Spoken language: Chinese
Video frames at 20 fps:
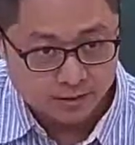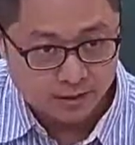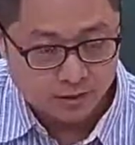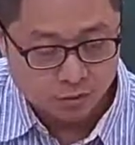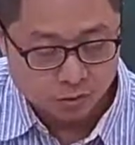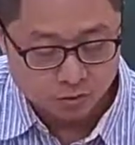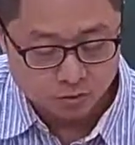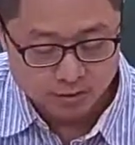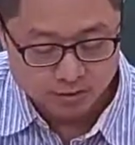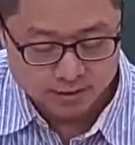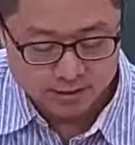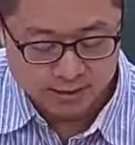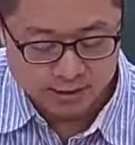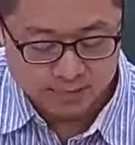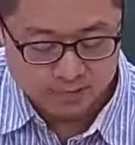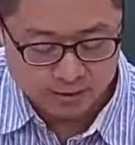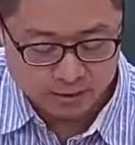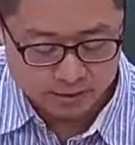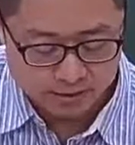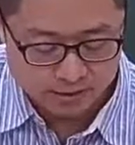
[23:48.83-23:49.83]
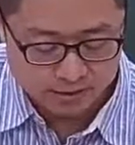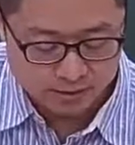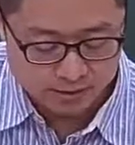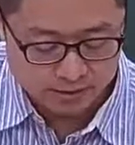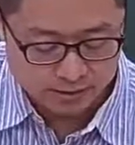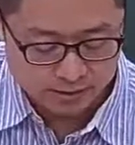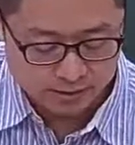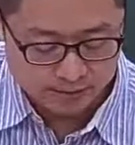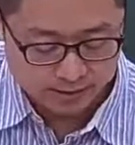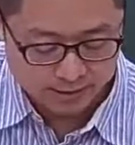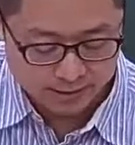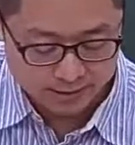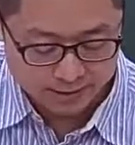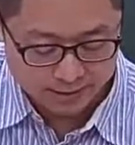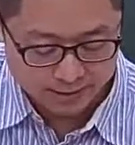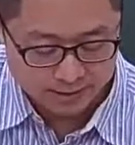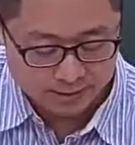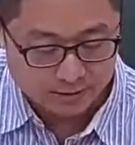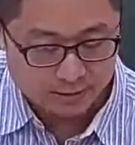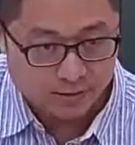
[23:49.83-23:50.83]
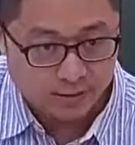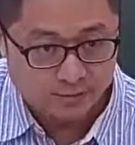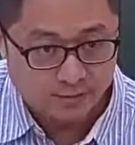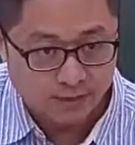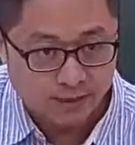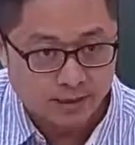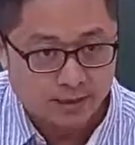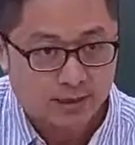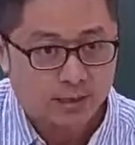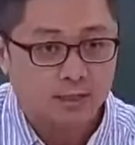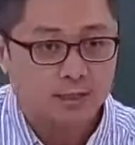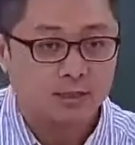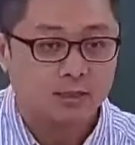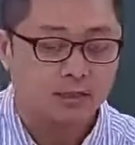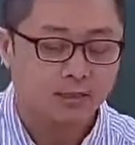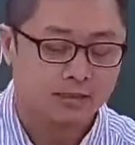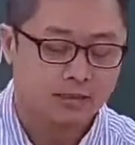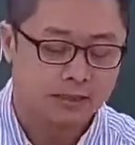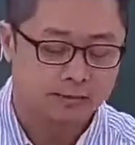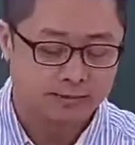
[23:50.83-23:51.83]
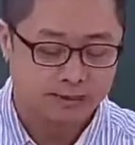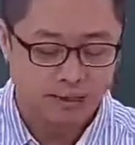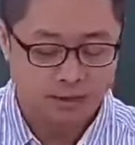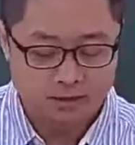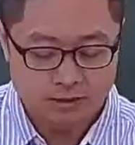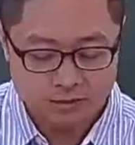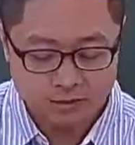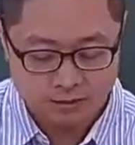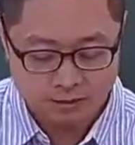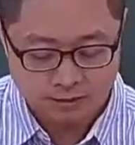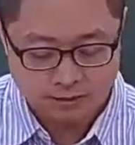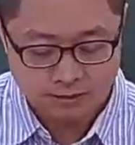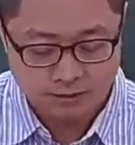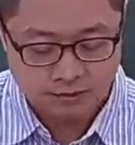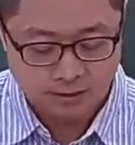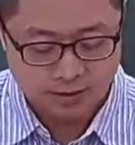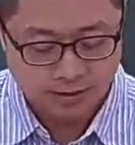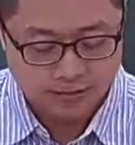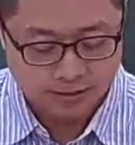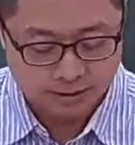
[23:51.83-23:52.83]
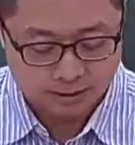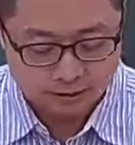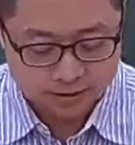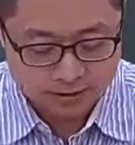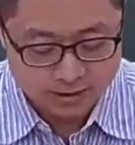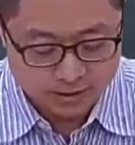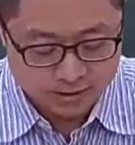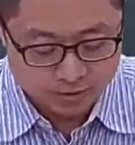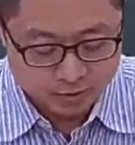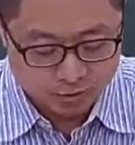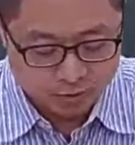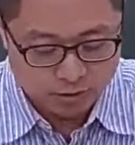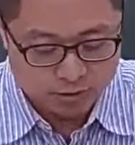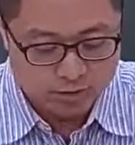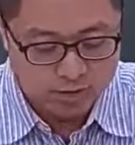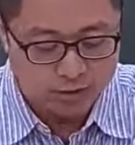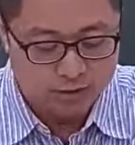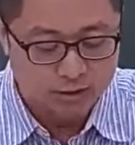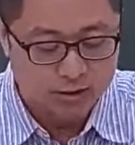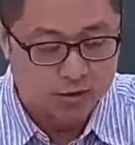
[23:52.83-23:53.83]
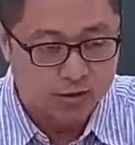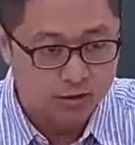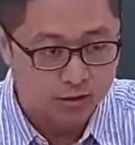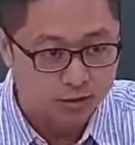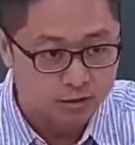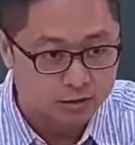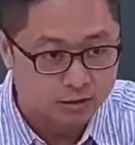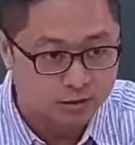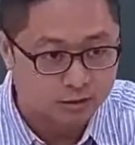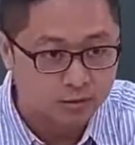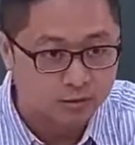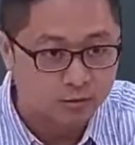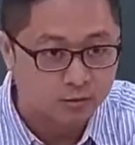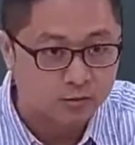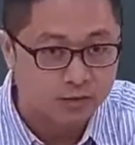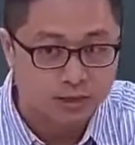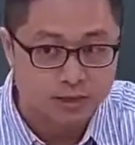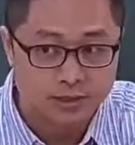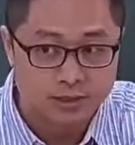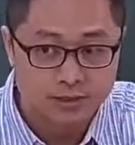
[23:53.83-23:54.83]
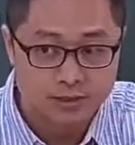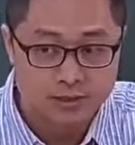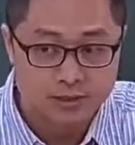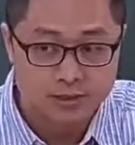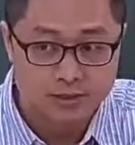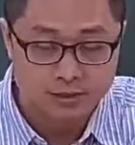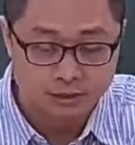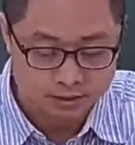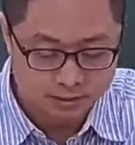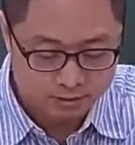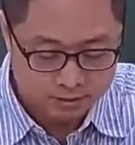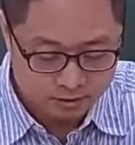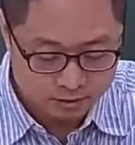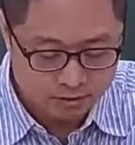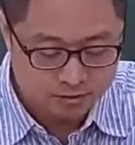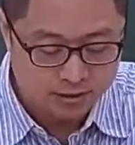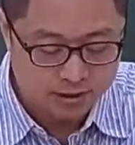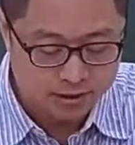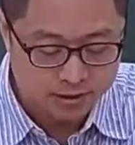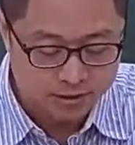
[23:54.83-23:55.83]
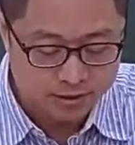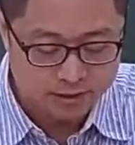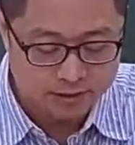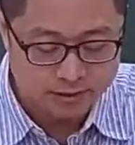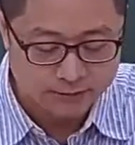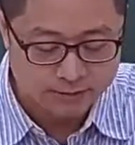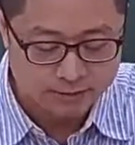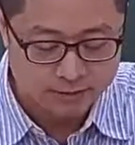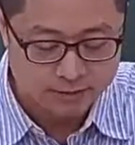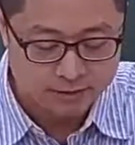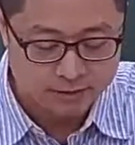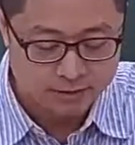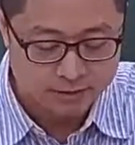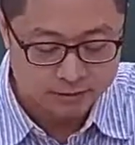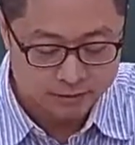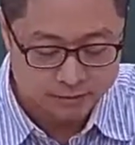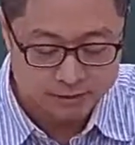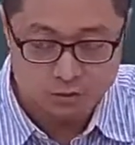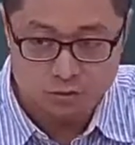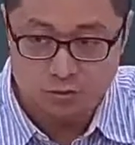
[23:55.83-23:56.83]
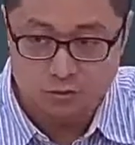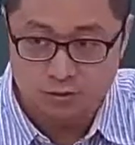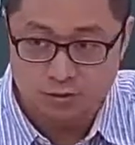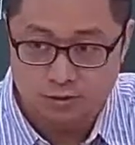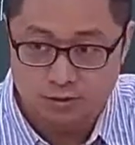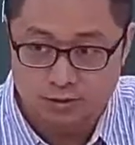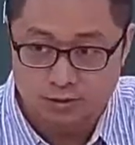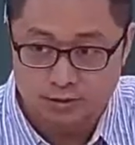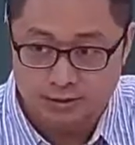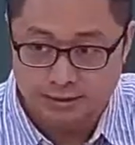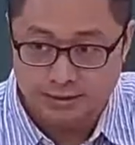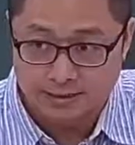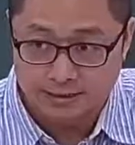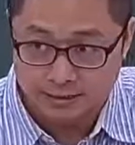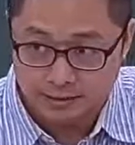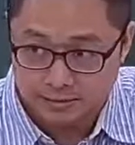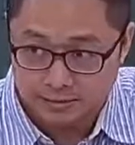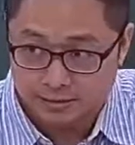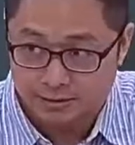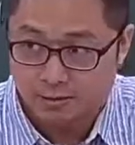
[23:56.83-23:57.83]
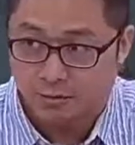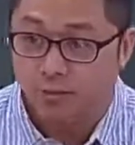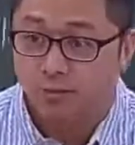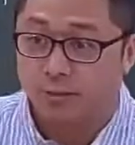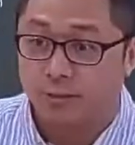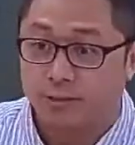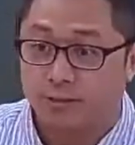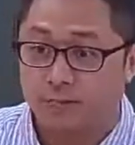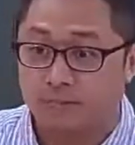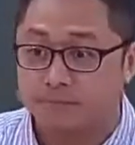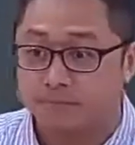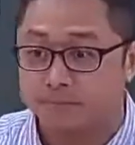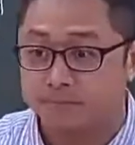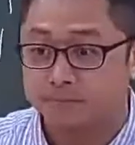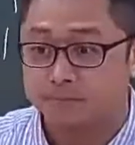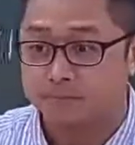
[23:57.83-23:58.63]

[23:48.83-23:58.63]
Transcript: 啊，五加上一百二十七是一百三十二嘛。你再把十进位的一百三十二转成二进位，就可以得到它的指数了。这样听得懂吗？